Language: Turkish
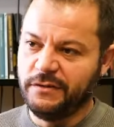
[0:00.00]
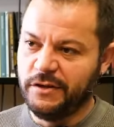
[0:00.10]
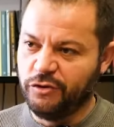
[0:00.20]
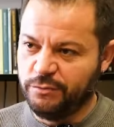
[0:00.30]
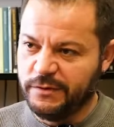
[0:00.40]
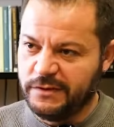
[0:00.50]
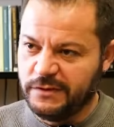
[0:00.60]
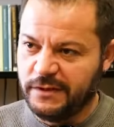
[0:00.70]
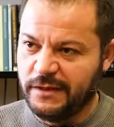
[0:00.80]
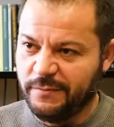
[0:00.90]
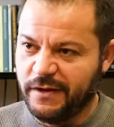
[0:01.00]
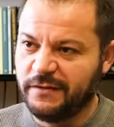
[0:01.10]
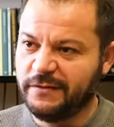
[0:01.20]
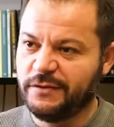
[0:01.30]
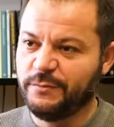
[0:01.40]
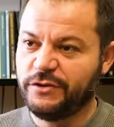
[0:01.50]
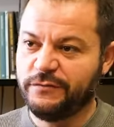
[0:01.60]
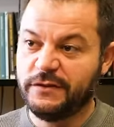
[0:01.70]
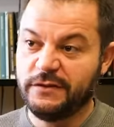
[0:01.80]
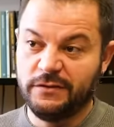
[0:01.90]
tecrübesine emanet
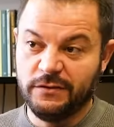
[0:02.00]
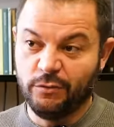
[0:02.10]
etmiş ve e,